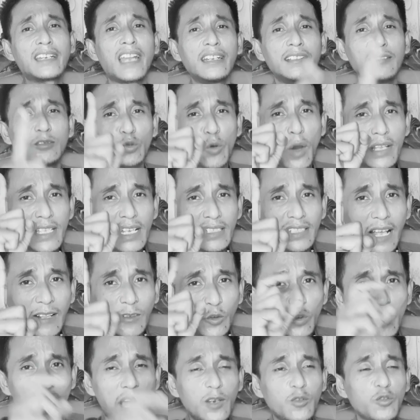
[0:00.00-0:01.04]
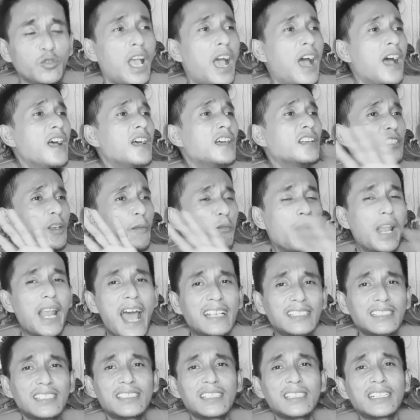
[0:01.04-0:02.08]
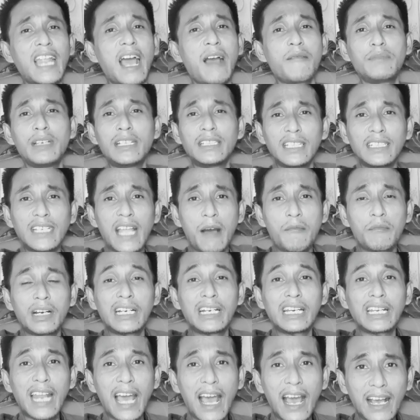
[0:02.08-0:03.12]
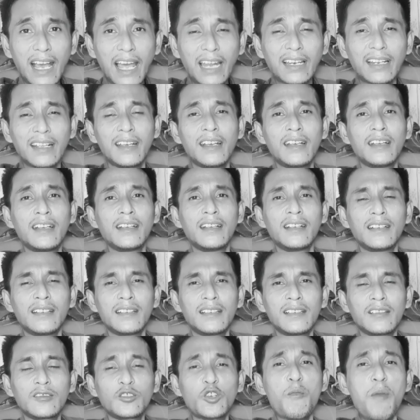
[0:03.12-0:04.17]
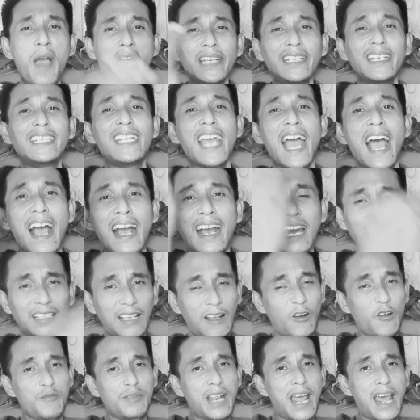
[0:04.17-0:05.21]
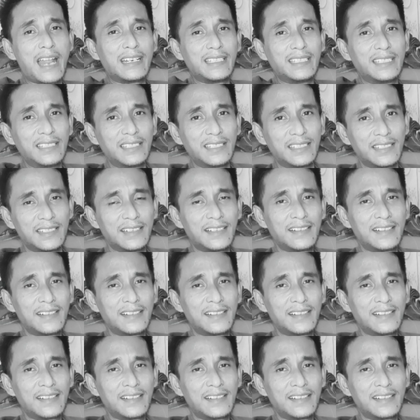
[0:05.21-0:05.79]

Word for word: dan itu hanya satu jalurnya, sebelas Nabi tidak menggerakkan. Coba ini diangkat kalau berani